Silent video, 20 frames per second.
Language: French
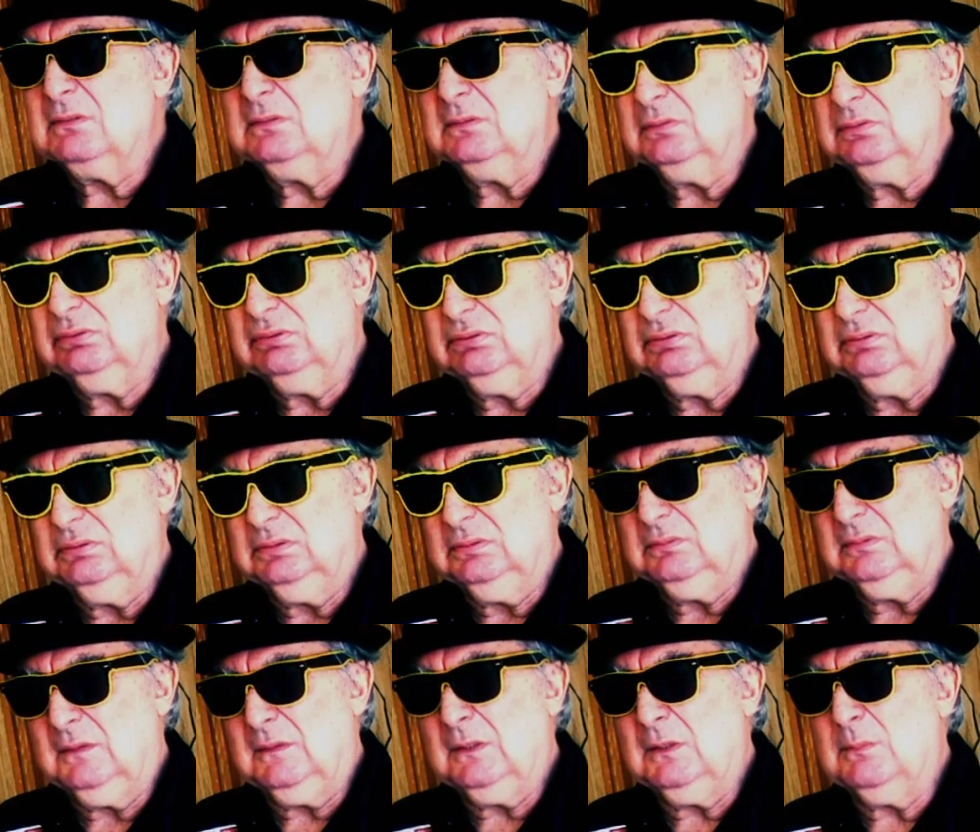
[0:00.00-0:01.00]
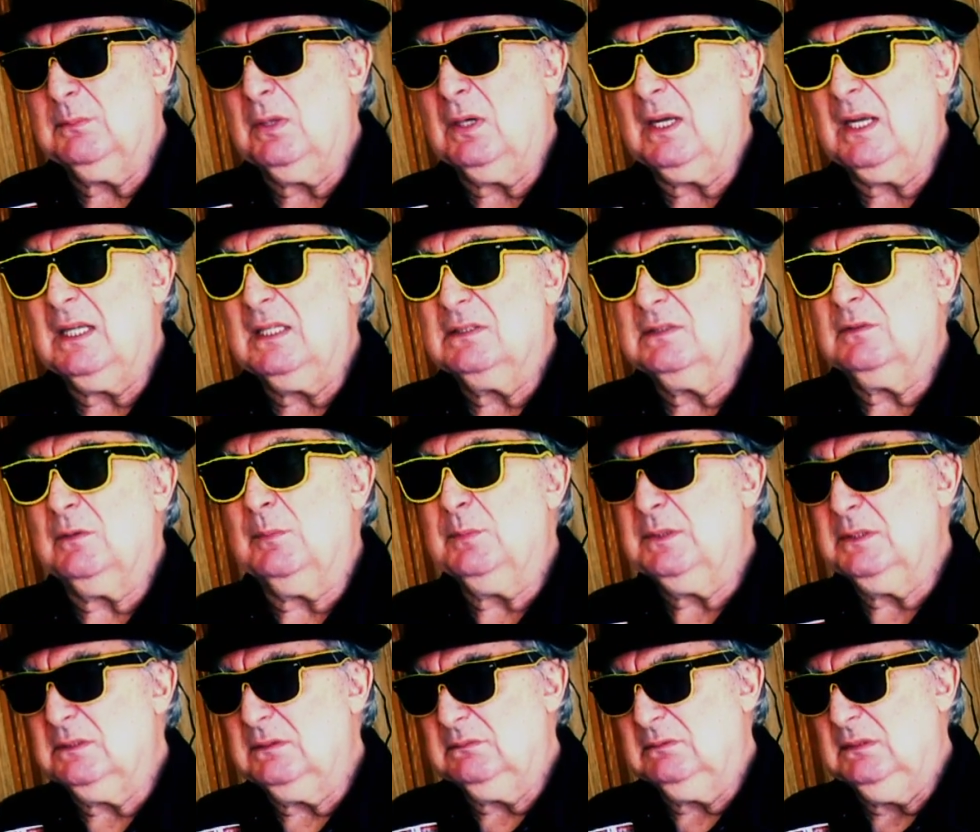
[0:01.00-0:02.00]
euh, on va avoir le moral. Ça
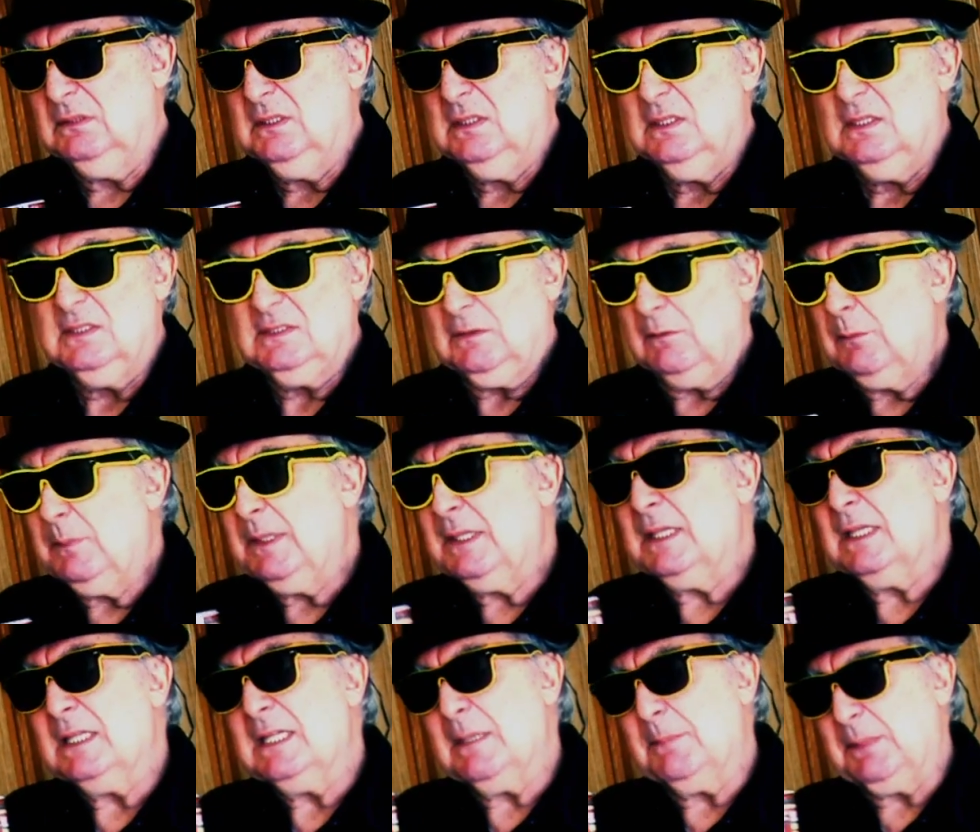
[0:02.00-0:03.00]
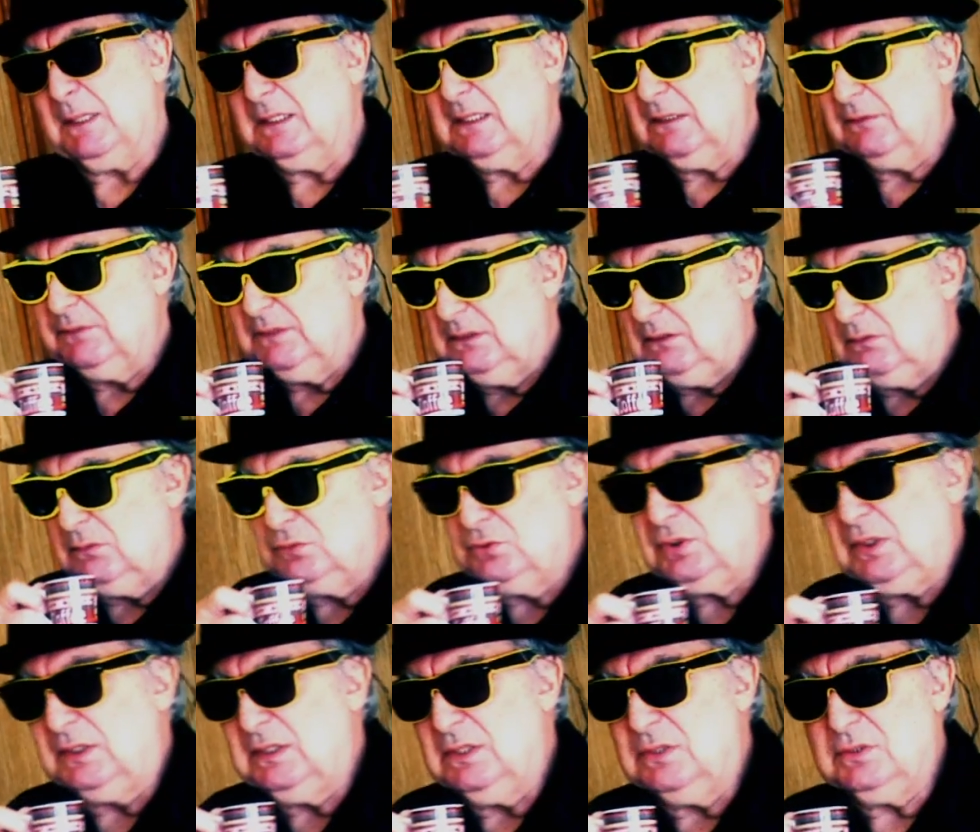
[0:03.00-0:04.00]
va, bien aller après le café. Ah, je
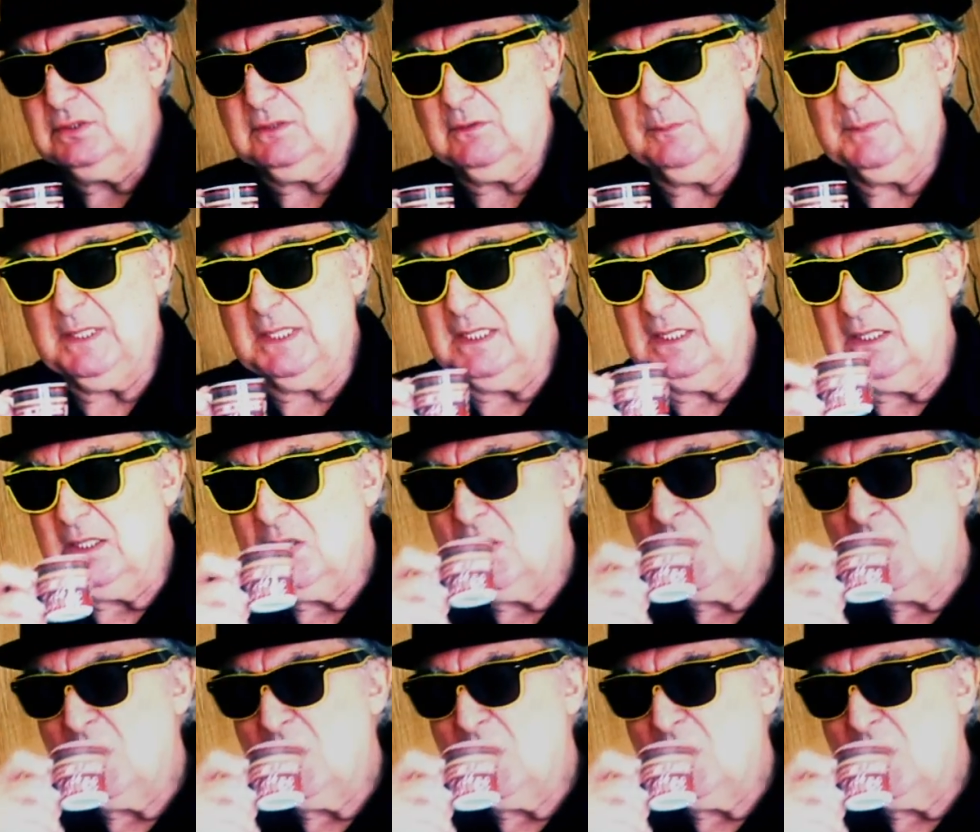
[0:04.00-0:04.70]
ça va bien aller.